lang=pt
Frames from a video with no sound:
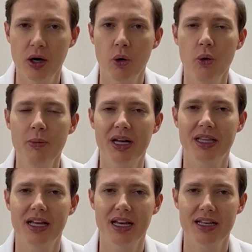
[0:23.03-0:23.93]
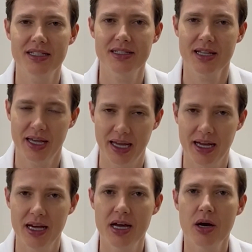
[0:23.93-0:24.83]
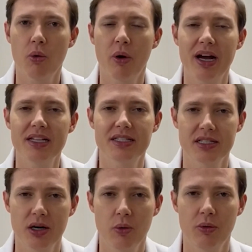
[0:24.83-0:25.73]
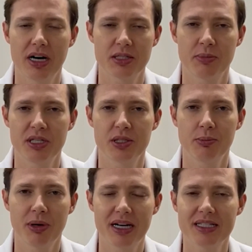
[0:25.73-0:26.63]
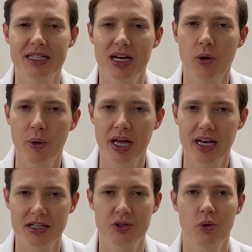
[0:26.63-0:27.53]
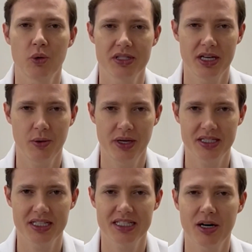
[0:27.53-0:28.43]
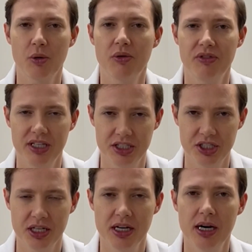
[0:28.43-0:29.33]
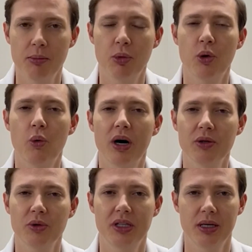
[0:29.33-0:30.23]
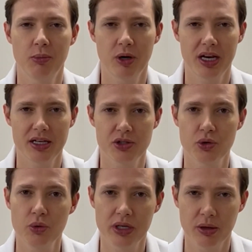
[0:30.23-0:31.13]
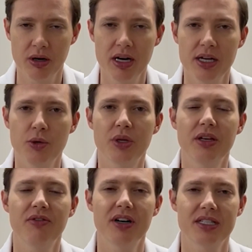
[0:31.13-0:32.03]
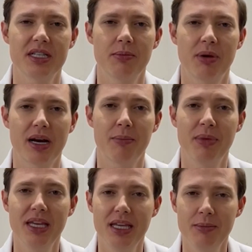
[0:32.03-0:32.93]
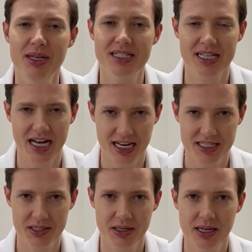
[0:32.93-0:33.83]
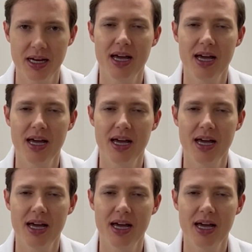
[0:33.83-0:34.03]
Uma delas é: quais são as principais sequelas ou consequências da Covid? por quanto tempo elas duram e o que fazer para minimizá-las.